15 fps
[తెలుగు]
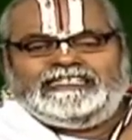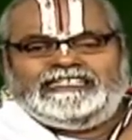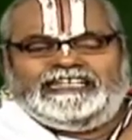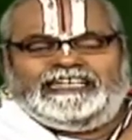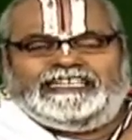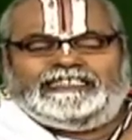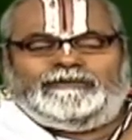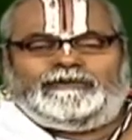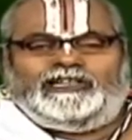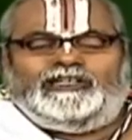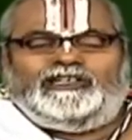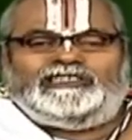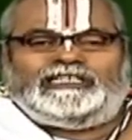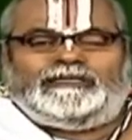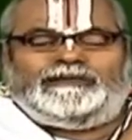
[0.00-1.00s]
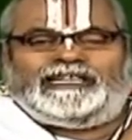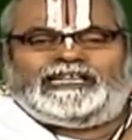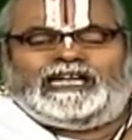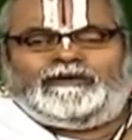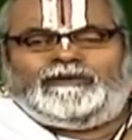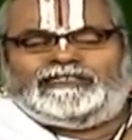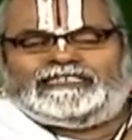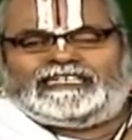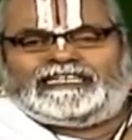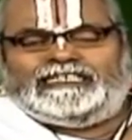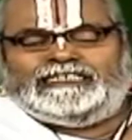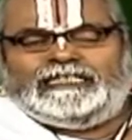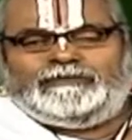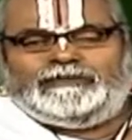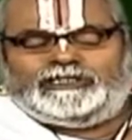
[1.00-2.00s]
సివి తిరుమలలో తిరుమంగయాழ்వ చక్కగా
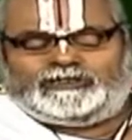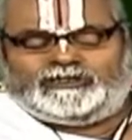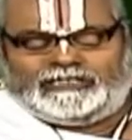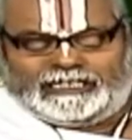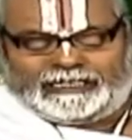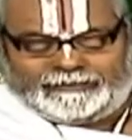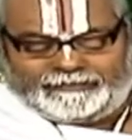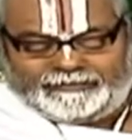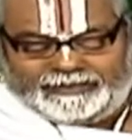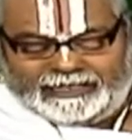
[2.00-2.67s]
తెలియజేస్తున్నారు